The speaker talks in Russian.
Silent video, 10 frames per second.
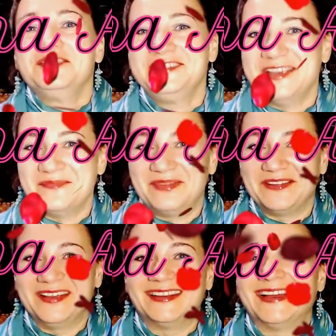Всем
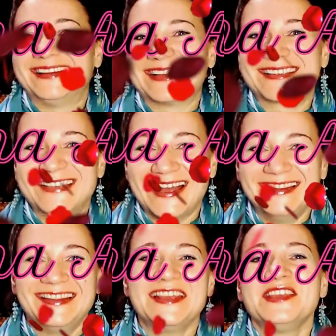привет от
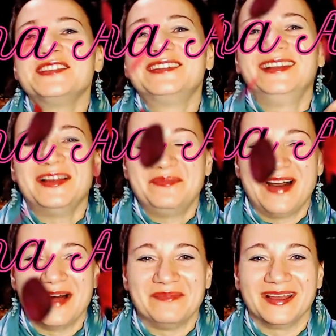Оксаны из
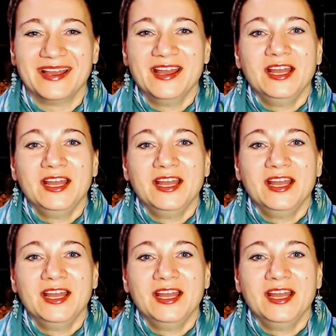Алабамы.